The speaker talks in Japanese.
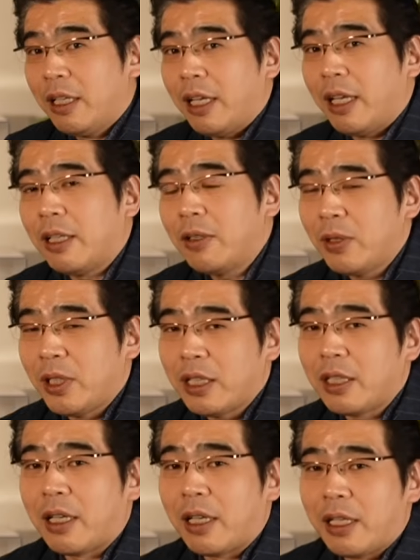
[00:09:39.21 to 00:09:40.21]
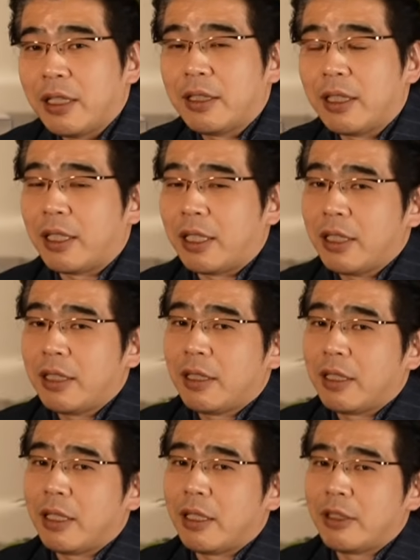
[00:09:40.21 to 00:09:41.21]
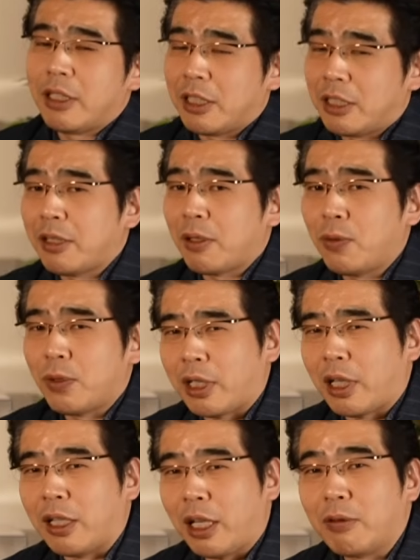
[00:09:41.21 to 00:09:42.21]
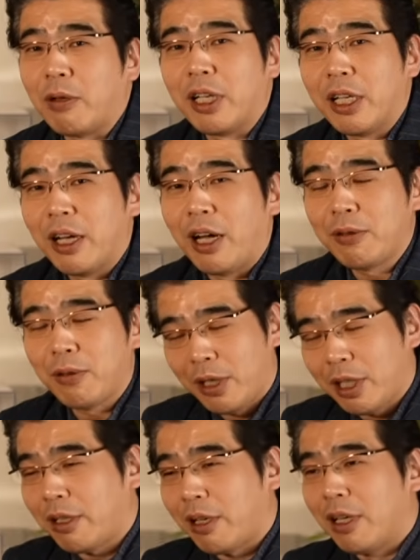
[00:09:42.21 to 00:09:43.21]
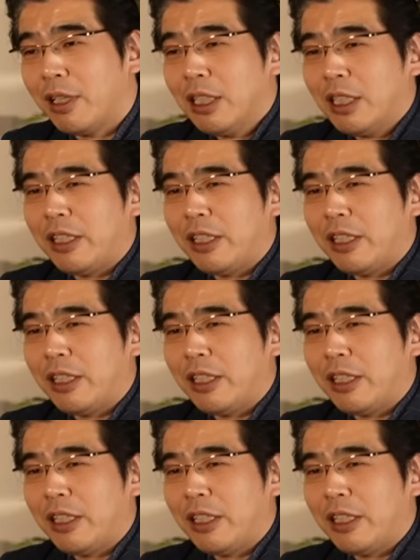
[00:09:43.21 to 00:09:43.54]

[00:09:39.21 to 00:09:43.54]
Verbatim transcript: えー、後になってからなんかねいや実はこうだったんだとかね後になったから